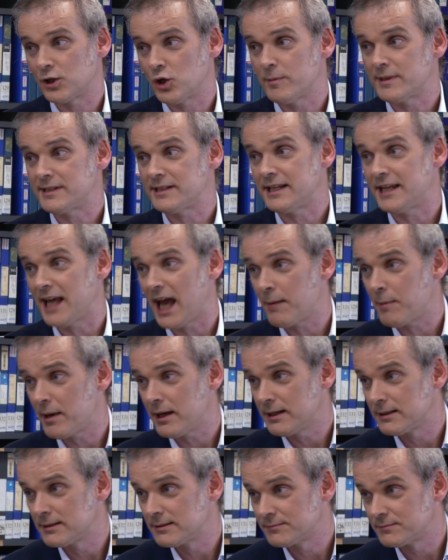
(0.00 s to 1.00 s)
come si
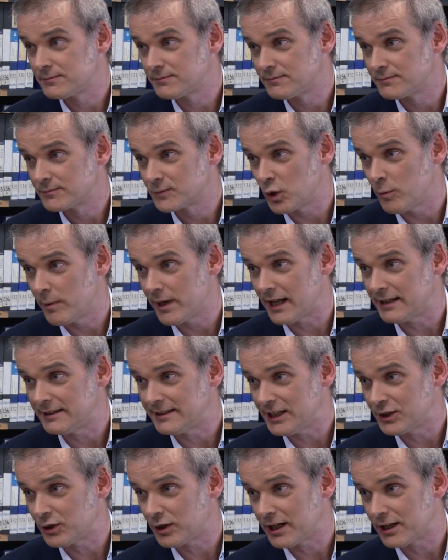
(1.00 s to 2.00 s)
chiama? Come la
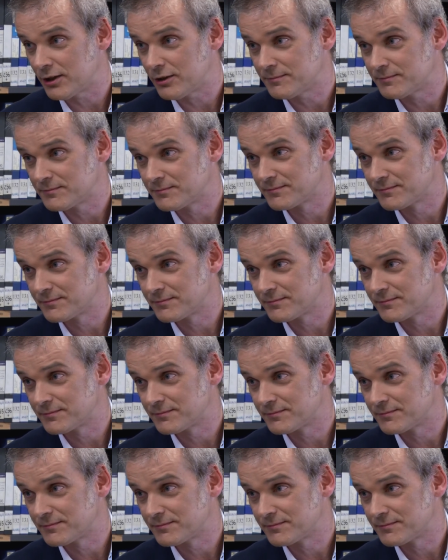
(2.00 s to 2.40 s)
intitolano?